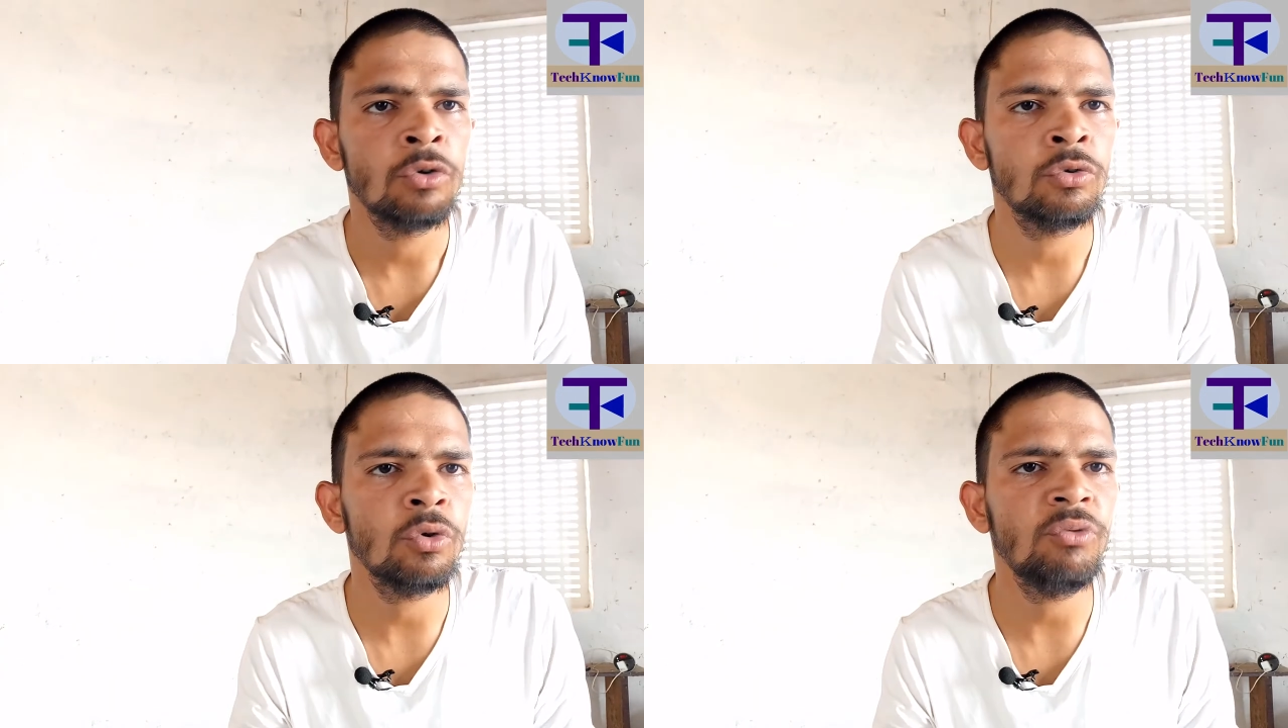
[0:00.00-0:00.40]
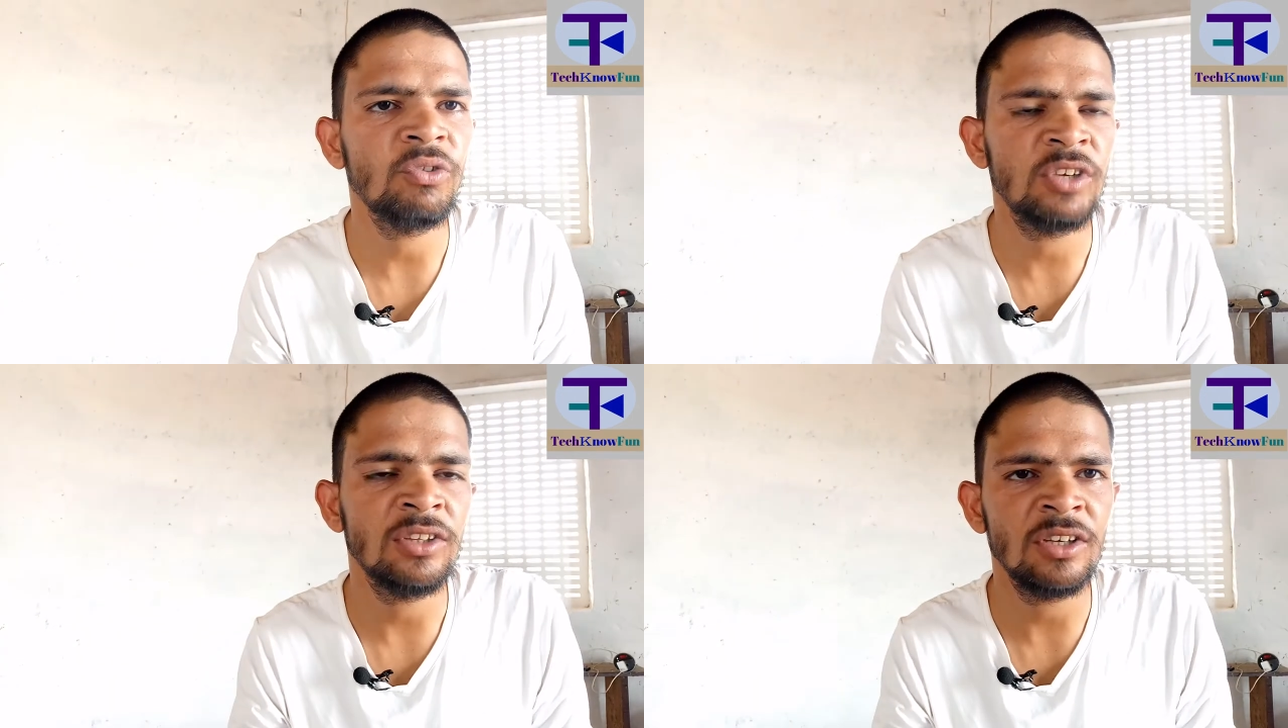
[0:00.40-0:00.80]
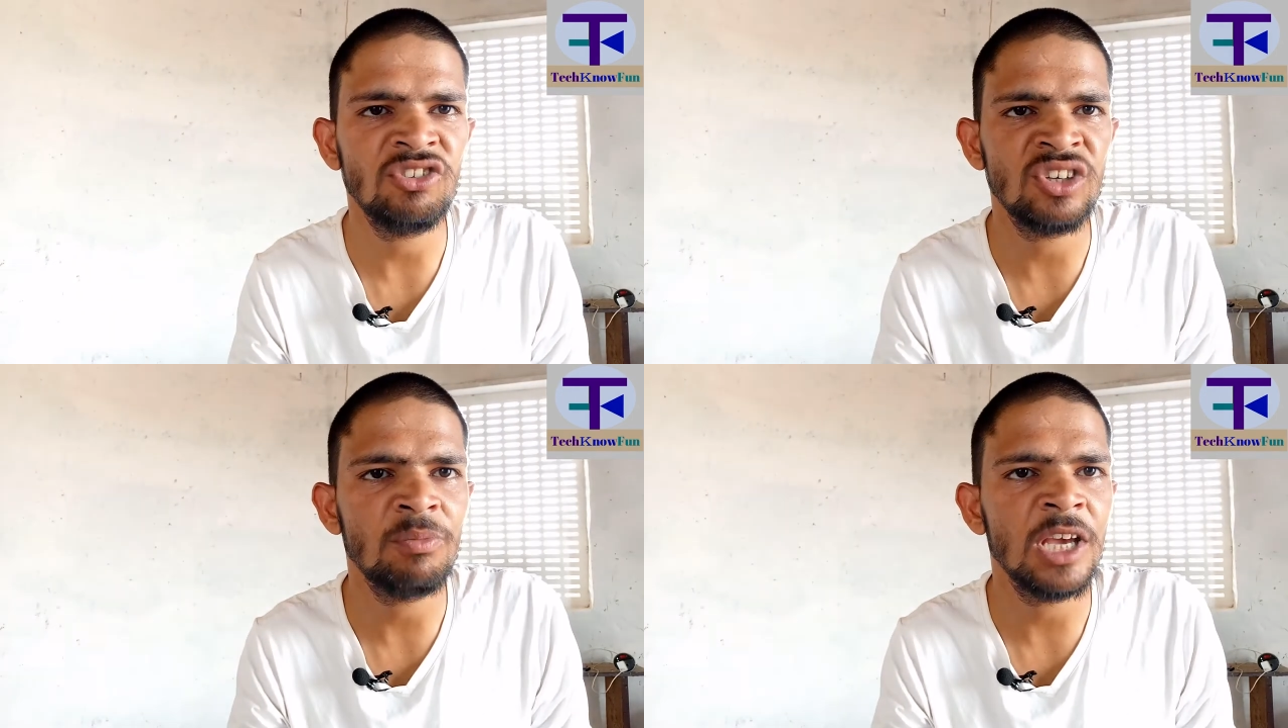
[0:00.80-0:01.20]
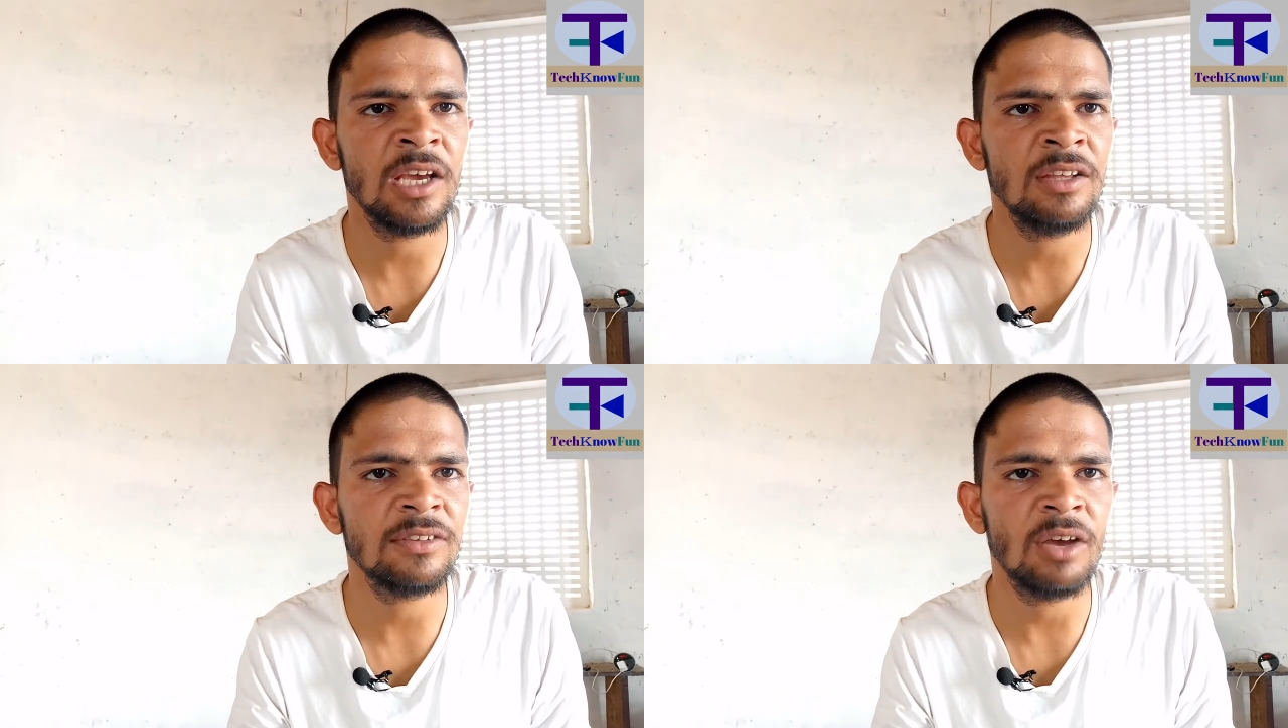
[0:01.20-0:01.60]
टू फिफ्टी सिक्स जी बी
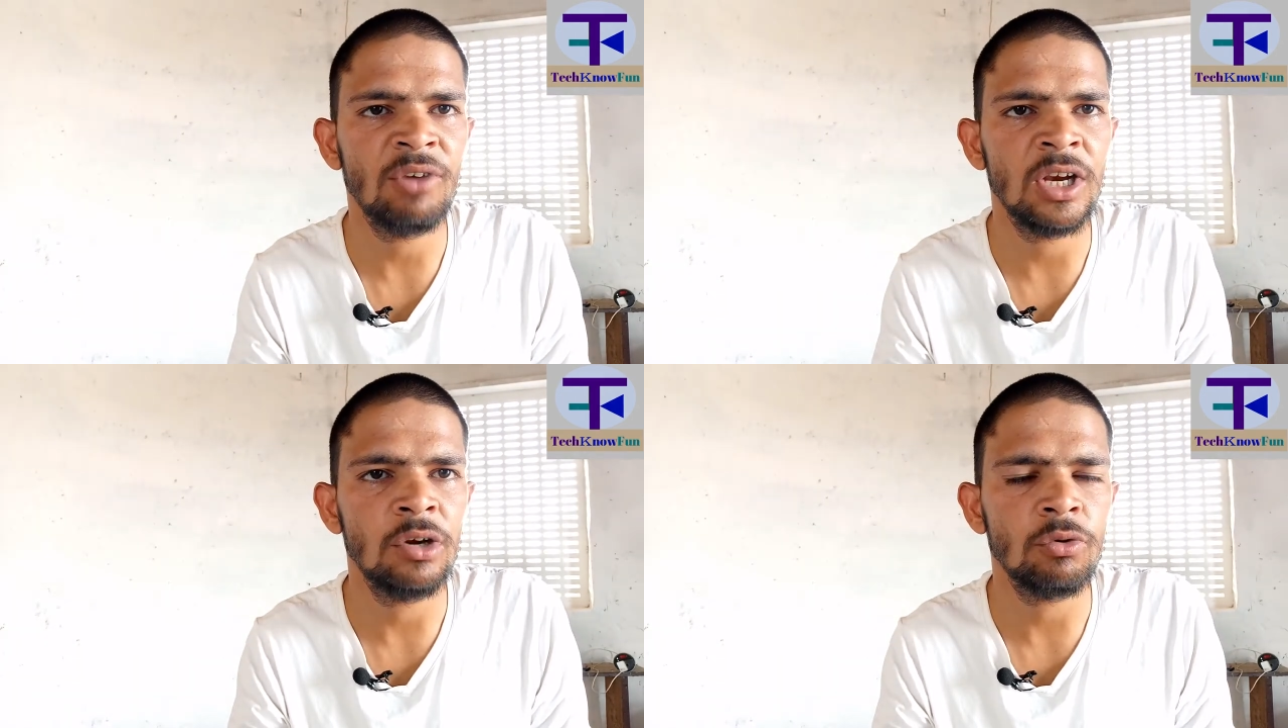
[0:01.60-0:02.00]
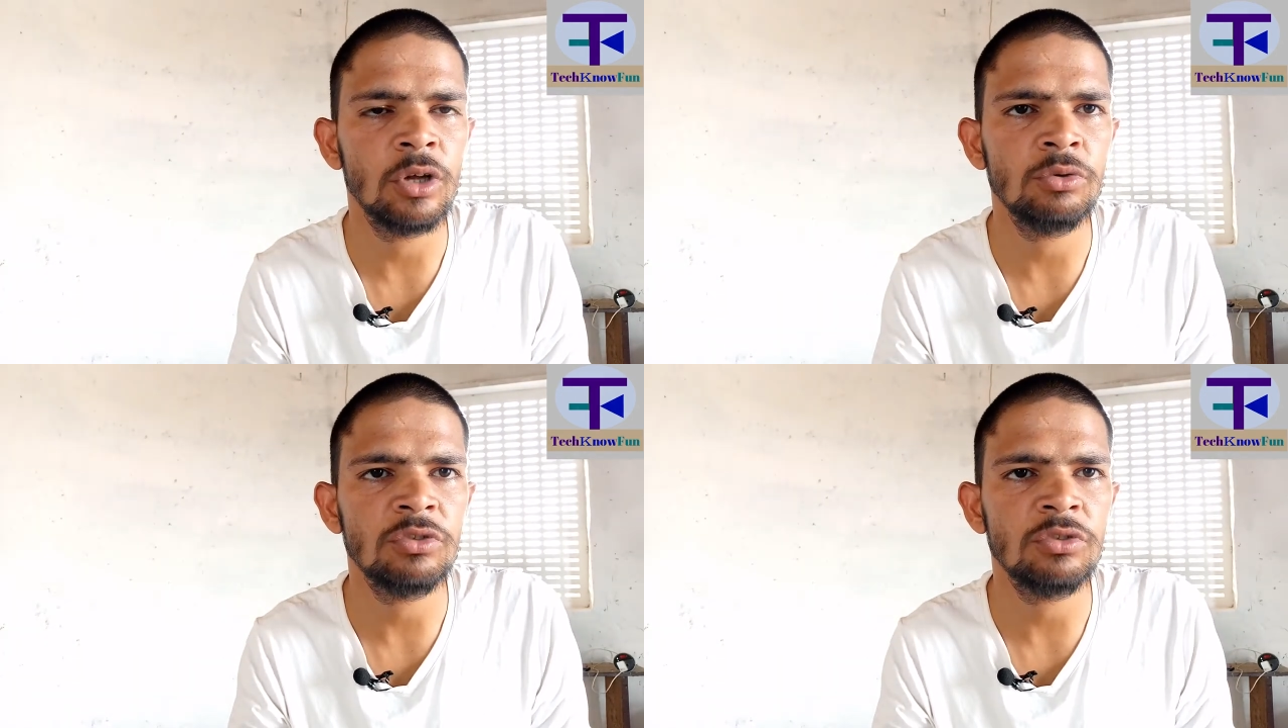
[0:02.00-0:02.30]
एक इसका वेरिएंट होगा